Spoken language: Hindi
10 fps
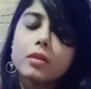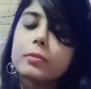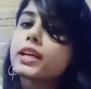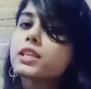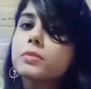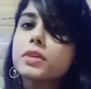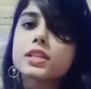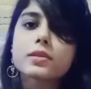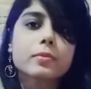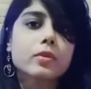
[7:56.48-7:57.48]
बट इसमें
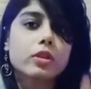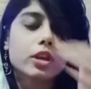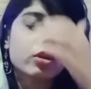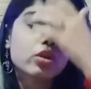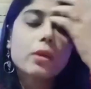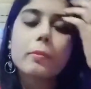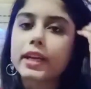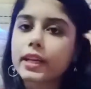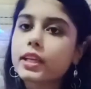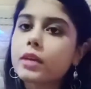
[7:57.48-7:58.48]
इन्होंने
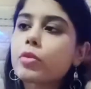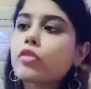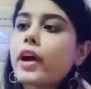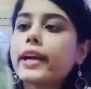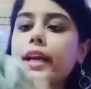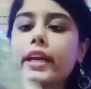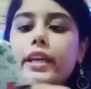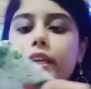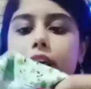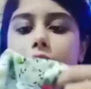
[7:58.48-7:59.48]
बटन ही प्रोवाइड
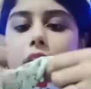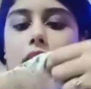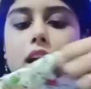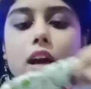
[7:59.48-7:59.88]
नहीं किया है